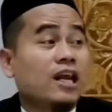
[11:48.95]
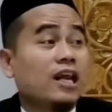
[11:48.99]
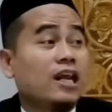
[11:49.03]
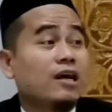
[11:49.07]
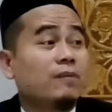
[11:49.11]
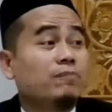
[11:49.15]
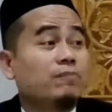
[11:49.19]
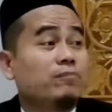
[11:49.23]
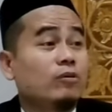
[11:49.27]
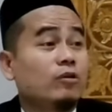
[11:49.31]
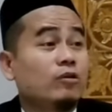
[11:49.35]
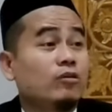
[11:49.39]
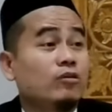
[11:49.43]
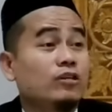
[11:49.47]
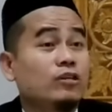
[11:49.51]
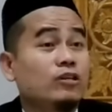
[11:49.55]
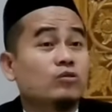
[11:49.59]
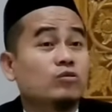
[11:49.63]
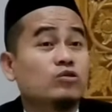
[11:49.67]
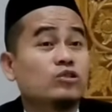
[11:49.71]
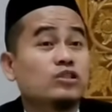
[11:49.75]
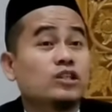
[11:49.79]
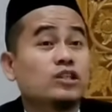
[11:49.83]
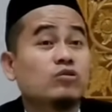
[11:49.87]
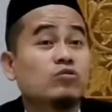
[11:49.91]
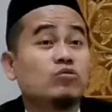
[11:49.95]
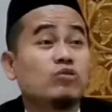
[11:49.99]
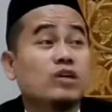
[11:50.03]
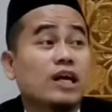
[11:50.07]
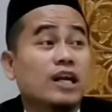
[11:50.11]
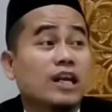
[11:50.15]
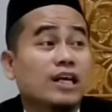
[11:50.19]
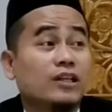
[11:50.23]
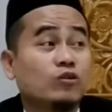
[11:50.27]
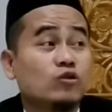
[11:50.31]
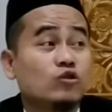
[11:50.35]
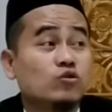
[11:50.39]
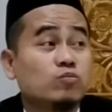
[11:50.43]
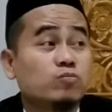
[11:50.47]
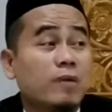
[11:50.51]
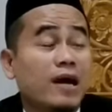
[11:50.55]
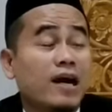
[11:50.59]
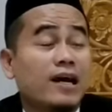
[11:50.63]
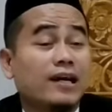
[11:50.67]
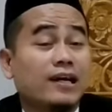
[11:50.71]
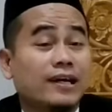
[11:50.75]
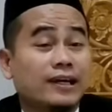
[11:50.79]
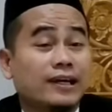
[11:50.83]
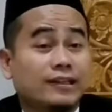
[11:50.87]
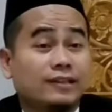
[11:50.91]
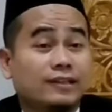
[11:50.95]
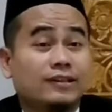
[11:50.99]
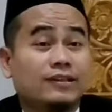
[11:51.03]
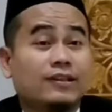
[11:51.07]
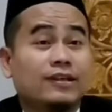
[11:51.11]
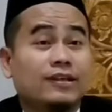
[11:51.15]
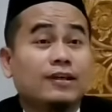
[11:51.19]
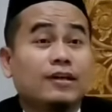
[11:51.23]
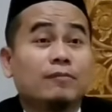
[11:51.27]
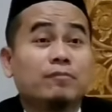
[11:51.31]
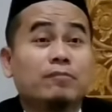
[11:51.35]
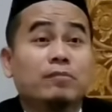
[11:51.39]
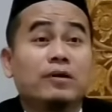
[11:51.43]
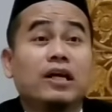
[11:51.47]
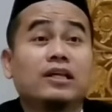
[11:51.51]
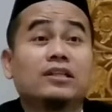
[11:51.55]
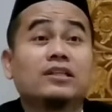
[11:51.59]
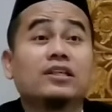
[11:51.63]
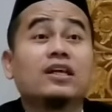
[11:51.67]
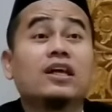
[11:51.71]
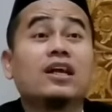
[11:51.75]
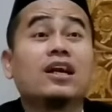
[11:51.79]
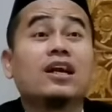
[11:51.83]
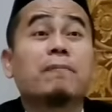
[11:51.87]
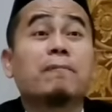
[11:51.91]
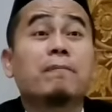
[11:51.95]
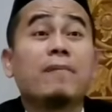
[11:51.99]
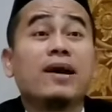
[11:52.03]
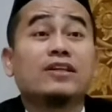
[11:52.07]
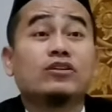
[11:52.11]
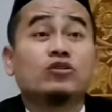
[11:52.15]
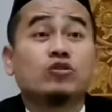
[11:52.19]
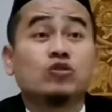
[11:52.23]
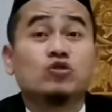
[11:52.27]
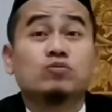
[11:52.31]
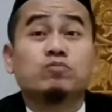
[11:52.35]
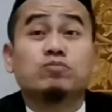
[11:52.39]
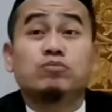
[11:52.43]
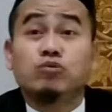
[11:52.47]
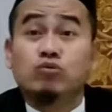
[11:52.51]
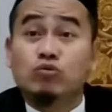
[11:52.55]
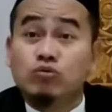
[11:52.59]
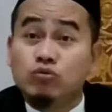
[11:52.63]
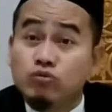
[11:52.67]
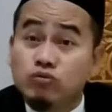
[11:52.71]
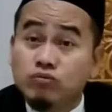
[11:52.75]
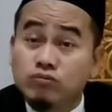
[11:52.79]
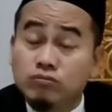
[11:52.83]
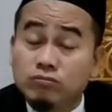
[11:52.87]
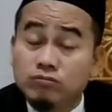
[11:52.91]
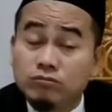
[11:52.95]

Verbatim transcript: al abror niku setunggal atus paket berarti 600 buku